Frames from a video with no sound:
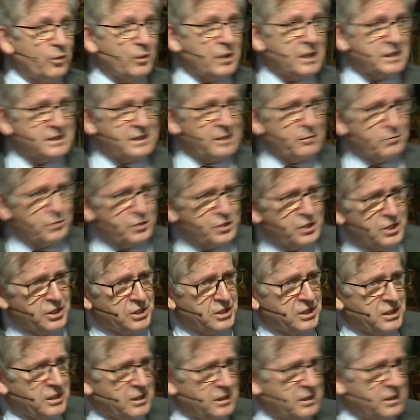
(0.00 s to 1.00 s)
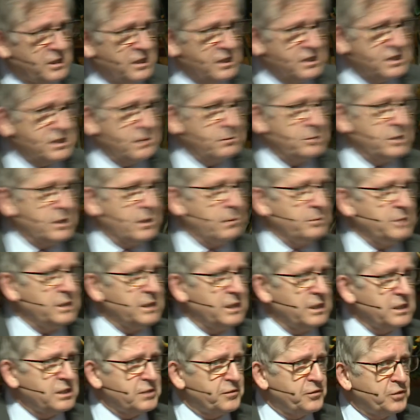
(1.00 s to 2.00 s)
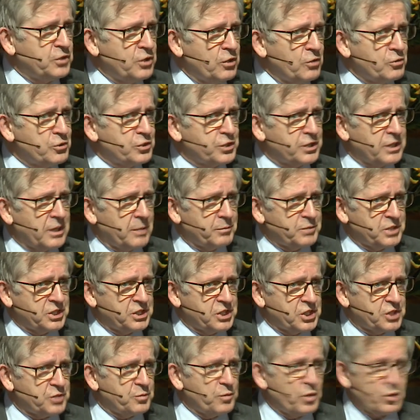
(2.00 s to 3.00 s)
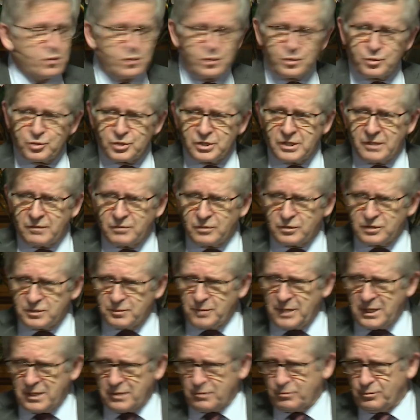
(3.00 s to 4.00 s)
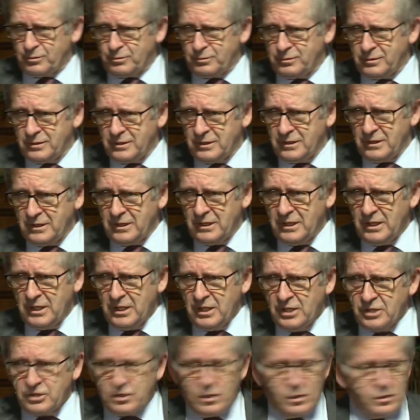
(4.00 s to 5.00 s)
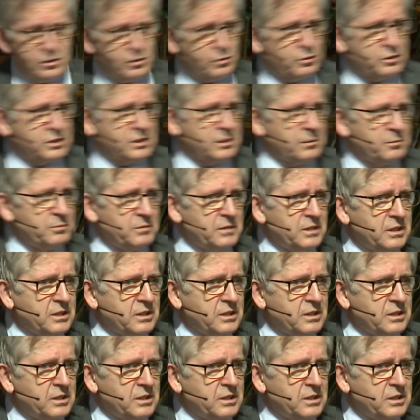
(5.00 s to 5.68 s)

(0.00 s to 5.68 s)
okazało się, że Semiramida jest w ciąży, a przecież mąż już dawno zmarł. W związku z tym,